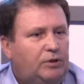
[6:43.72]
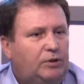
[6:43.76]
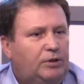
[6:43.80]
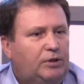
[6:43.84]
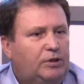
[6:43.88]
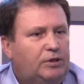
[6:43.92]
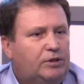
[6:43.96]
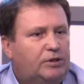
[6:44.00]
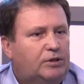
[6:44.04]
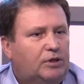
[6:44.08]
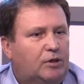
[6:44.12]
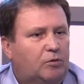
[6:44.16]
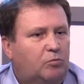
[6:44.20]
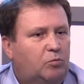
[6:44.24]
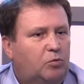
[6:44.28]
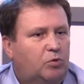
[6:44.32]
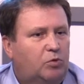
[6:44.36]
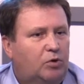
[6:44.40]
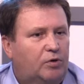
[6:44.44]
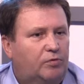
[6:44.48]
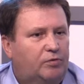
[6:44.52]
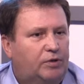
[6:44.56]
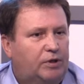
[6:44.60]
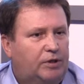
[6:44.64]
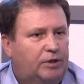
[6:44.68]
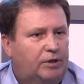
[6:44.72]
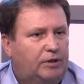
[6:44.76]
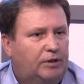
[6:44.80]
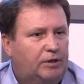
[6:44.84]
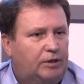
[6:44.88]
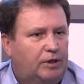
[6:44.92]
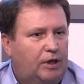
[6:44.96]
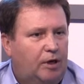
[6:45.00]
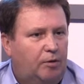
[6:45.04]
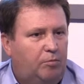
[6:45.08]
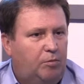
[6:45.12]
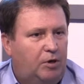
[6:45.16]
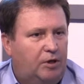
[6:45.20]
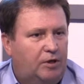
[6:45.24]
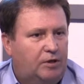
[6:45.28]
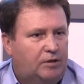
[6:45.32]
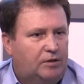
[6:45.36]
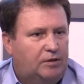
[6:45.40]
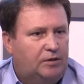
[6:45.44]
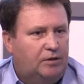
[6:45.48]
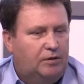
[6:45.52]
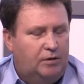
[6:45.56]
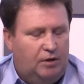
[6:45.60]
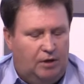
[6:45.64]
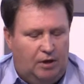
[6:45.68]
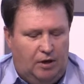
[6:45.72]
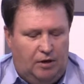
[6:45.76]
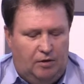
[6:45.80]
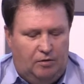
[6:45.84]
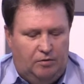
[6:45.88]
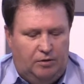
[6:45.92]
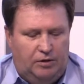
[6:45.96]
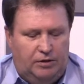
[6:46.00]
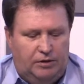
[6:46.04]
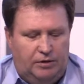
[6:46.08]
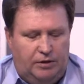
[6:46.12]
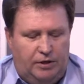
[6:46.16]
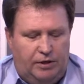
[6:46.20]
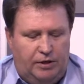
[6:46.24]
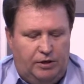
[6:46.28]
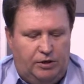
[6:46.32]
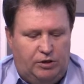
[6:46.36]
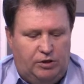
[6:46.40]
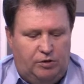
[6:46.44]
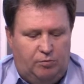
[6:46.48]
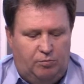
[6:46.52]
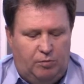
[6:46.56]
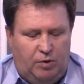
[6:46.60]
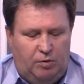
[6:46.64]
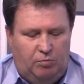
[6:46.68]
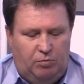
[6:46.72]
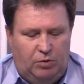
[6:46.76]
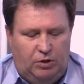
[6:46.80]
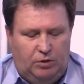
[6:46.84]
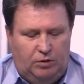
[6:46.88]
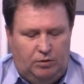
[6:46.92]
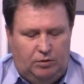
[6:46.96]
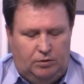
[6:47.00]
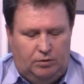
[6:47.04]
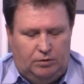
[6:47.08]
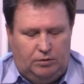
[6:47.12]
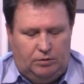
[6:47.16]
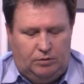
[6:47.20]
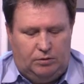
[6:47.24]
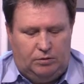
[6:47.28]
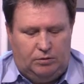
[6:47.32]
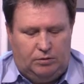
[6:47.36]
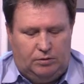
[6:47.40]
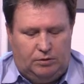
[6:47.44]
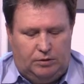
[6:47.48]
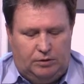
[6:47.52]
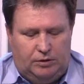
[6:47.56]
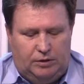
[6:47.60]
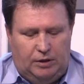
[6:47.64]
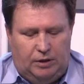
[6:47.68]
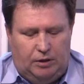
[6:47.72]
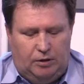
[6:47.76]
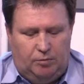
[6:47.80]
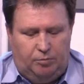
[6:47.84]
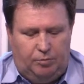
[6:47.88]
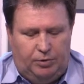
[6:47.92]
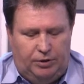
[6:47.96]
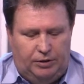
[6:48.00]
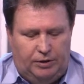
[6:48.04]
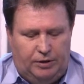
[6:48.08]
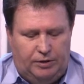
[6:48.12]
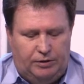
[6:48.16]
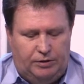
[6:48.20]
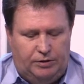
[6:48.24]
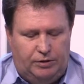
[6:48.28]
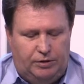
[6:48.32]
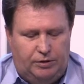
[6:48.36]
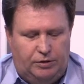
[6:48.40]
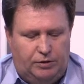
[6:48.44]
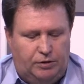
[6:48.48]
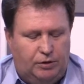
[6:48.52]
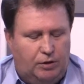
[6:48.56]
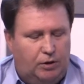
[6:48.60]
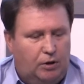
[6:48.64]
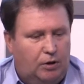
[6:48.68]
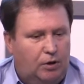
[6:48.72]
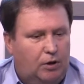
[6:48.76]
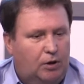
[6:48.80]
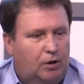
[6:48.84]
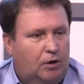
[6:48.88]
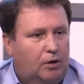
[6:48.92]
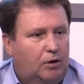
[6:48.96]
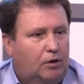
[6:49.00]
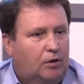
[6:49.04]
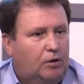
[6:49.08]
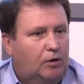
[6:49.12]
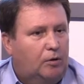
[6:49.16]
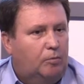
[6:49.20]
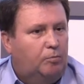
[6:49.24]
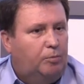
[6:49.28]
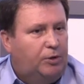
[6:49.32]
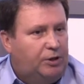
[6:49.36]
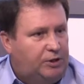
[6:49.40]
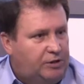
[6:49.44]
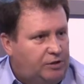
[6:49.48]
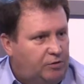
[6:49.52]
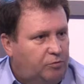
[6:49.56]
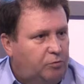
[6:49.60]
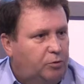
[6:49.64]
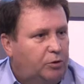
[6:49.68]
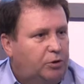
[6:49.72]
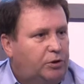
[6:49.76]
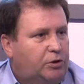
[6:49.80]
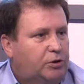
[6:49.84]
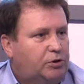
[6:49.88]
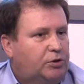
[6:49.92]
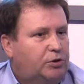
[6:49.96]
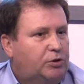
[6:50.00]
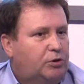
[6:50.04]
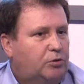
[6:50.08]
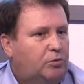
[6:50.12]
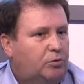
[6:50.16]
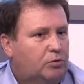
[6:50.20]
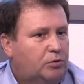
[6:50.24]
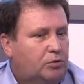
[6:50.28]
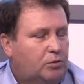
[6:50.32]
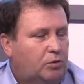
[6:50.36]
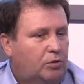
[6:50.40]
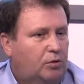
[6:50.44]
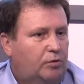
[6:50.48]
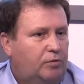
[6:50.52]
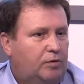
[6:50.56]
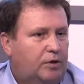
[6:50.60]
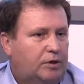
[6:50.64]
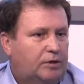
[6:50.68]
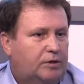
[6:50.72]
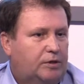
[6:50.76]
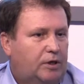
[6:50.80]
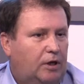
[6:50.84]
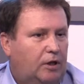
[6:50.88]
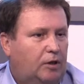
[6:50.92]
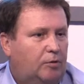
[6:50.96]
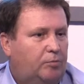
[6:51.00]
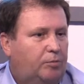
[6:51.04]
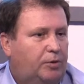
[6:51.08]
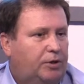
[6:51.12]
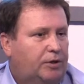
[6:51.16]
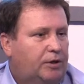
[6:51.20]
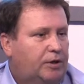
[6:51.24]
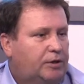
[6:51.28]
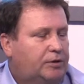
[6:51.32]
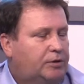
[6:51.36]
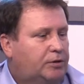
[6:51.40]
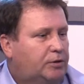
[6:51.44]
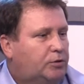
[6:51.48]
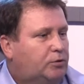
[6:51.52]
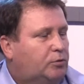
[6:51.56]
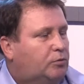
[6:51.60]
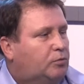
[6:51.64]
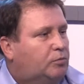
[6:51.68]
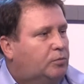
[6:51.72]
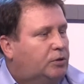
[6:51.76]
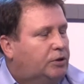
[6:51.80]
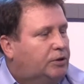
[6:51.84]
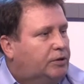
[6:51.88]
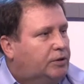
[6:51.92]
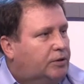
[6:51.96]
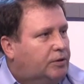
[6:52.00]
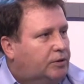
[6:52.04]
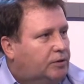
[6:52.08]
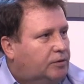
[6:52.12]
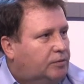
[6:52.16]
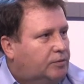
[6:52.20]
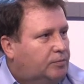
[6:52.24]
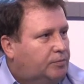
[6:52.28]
низком уровне рентабельности в настоящий момент э, стала приносить, при сегодняшних условиях стала приносить убыток.